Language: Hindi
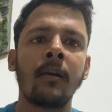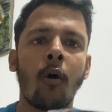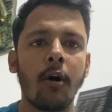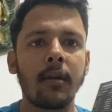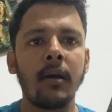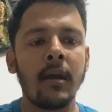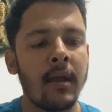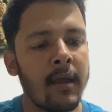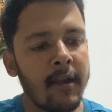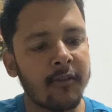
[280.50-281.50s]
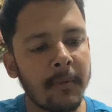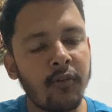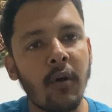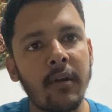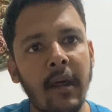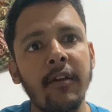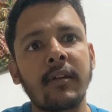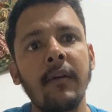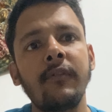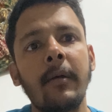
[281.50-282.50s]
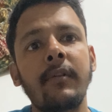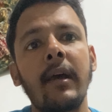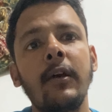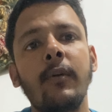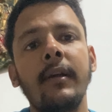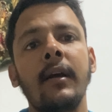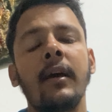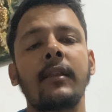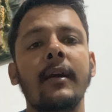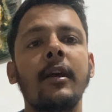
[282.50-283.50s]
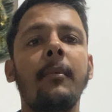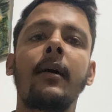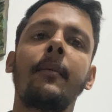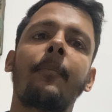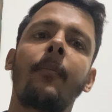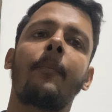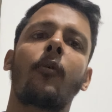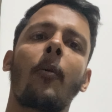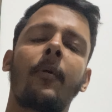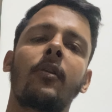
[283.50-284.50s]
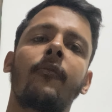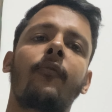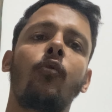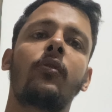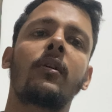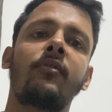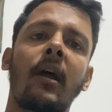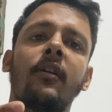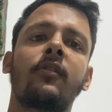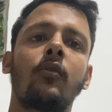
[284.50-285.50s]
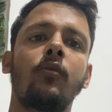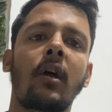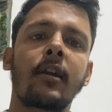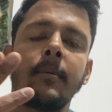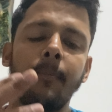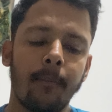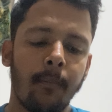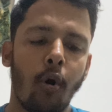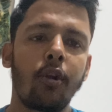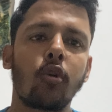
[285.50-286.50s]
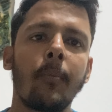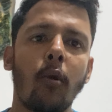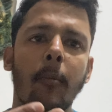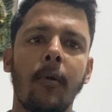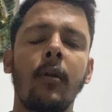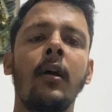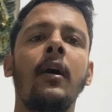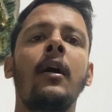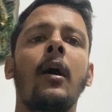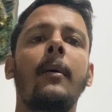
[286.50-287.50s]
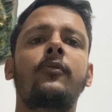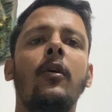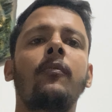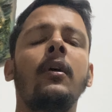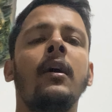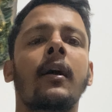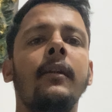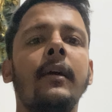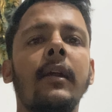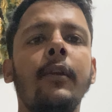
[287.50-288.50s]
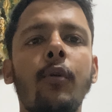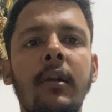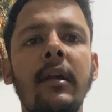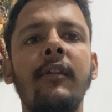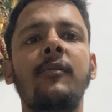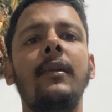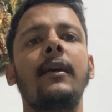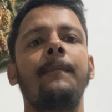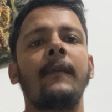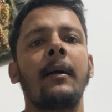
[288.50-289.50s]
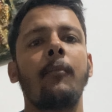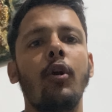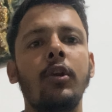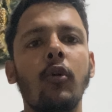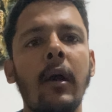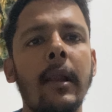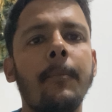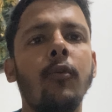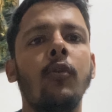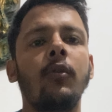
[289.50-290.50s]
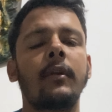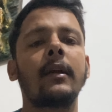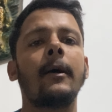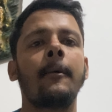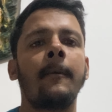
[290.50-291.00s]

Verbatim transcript: और इसमें जो डाइजेस्टिव एंजाइम डाले हुए हैं ताकि हमारा प्रॉपर फूड डाइजेशन हो ताकि बॉडी को प्रॉपर एब्जॉर्ब करने के न्यूट्रिएंट्स मिले बॉडी को हेल्प हो ठीक है